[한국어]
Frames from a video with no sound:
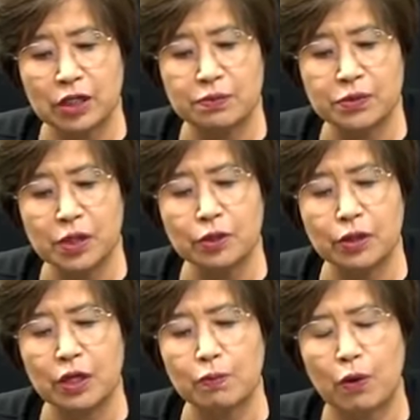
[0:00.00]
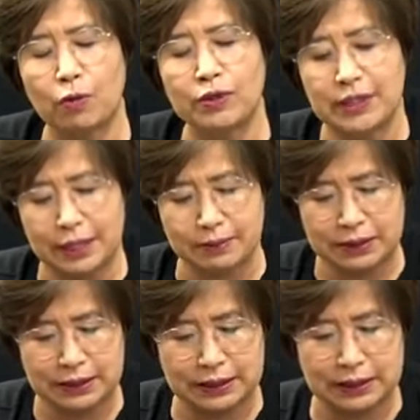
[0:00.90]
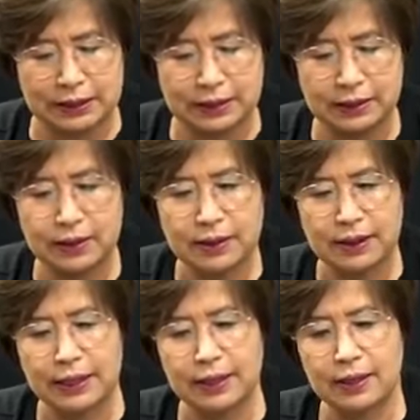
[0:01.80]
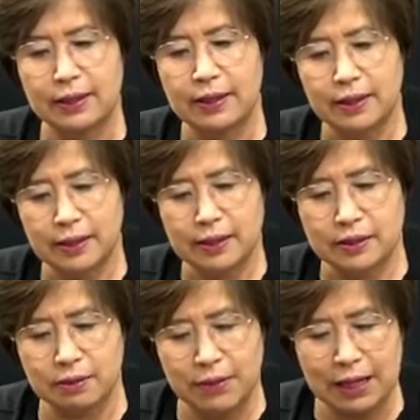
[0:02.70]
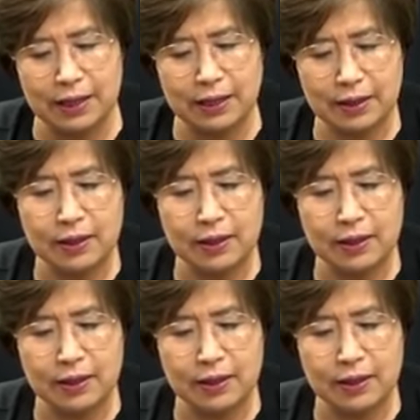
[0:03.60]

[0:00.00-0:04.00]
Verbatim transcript: 사람들... 김경렬이를 뽑은 사람들은 예 정말